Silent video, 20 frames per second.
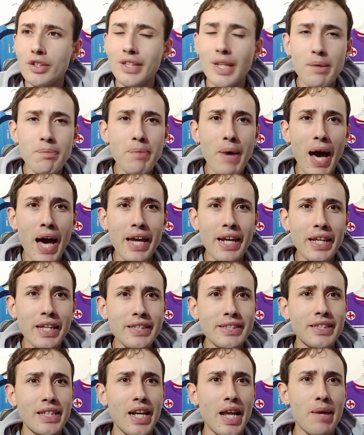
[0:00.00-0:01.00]
del Bari
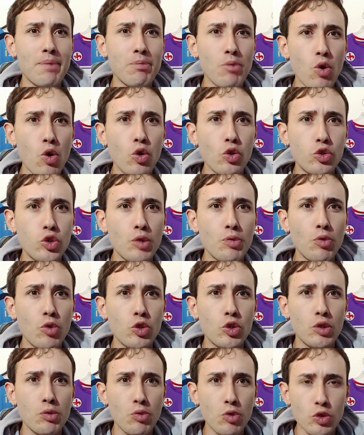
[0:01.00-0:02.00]
sarei molto
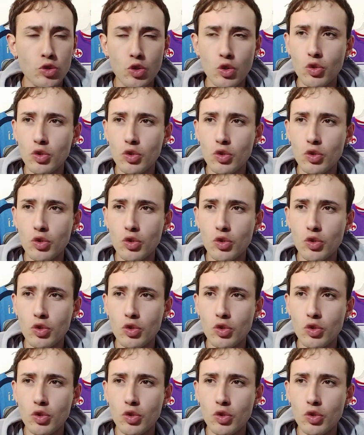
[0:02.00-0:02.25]
molto molto